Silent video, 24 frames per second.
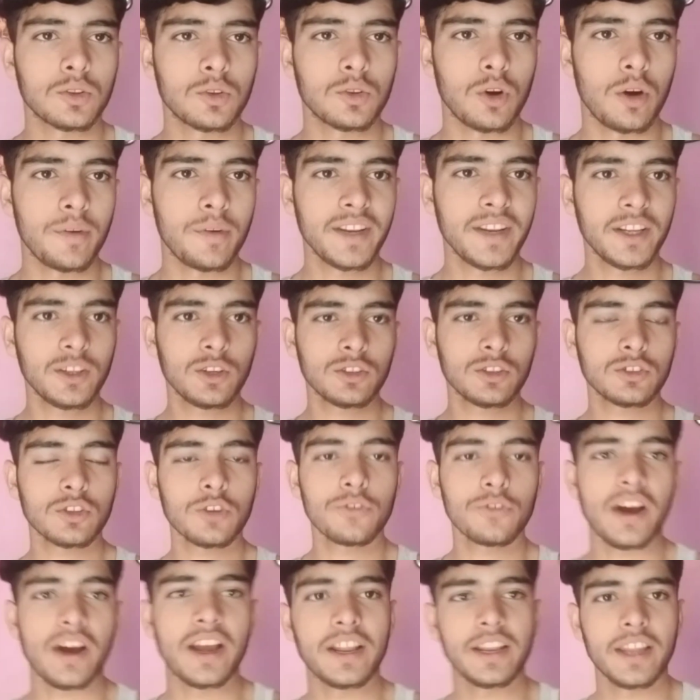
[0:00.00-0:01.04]
तो अभी ना
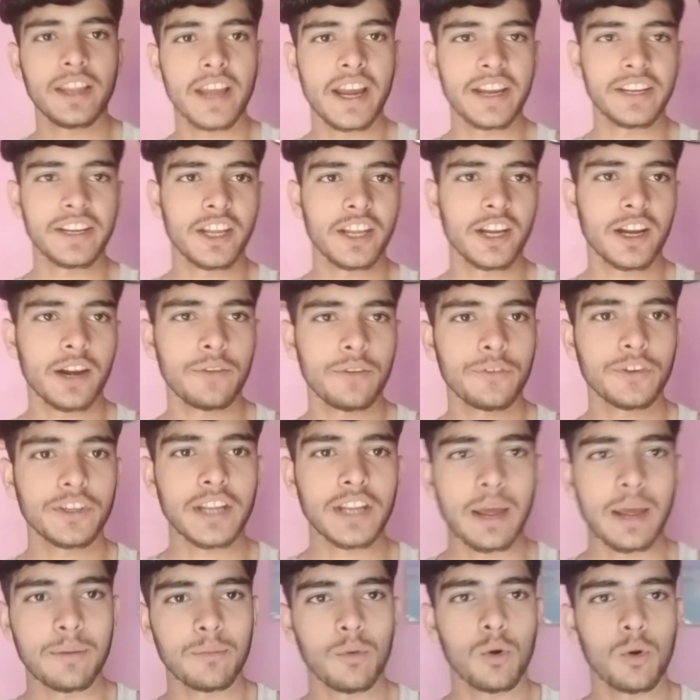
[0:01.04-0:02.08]
दोस्तों फाइनली आई का भी
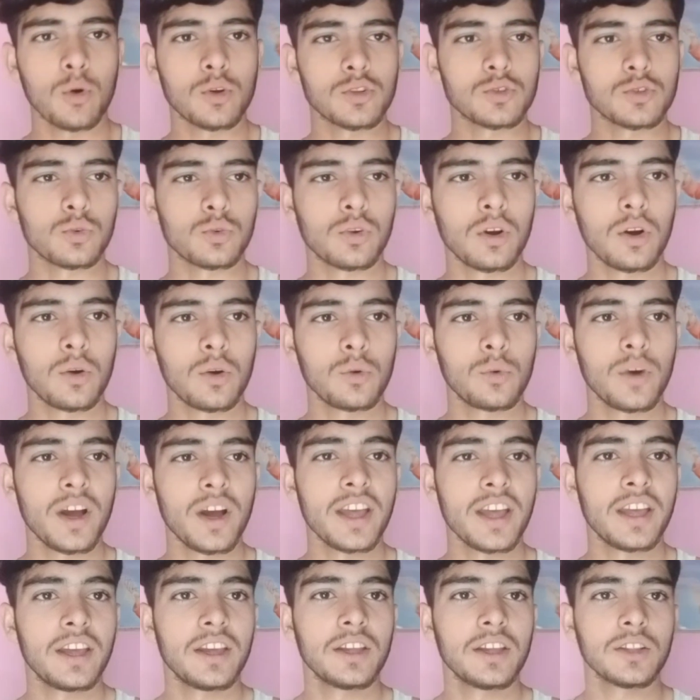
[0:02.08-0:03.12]
टाइम हो चुका हुआ
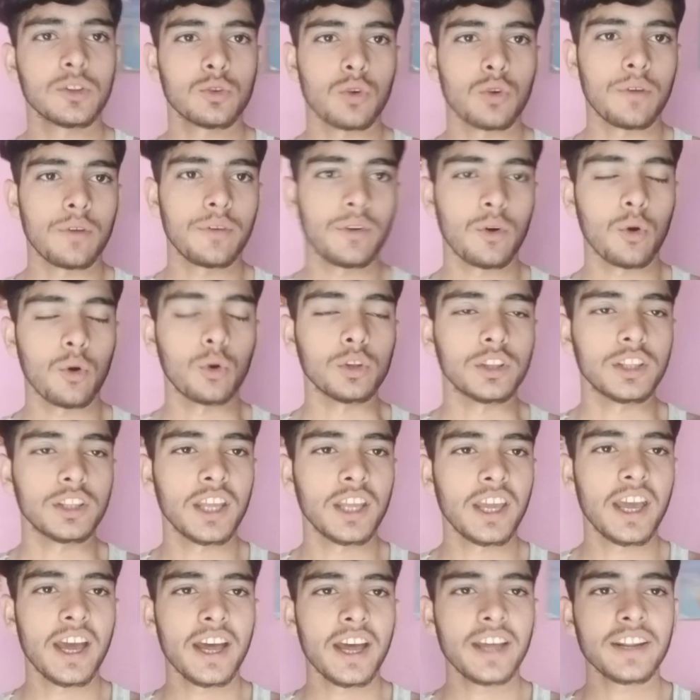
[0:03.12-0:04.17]
है तो अभी
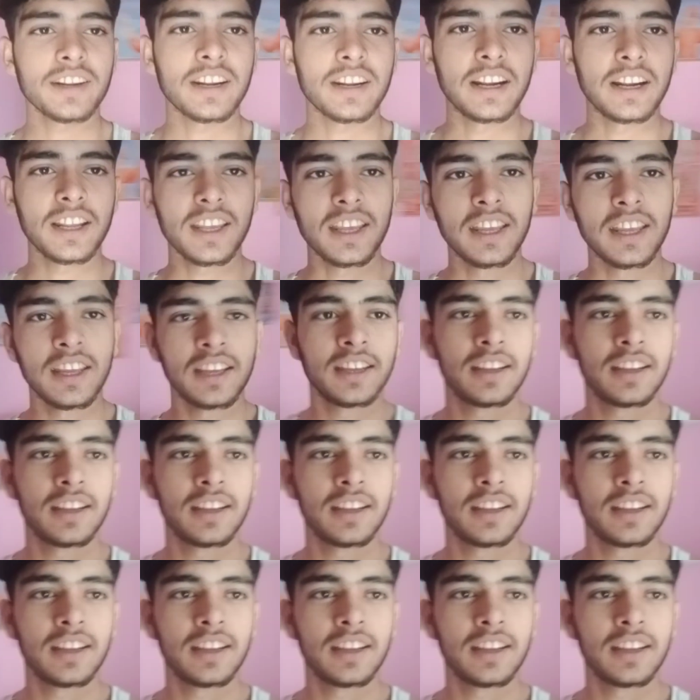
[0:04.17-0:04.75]
होते हैं रेडी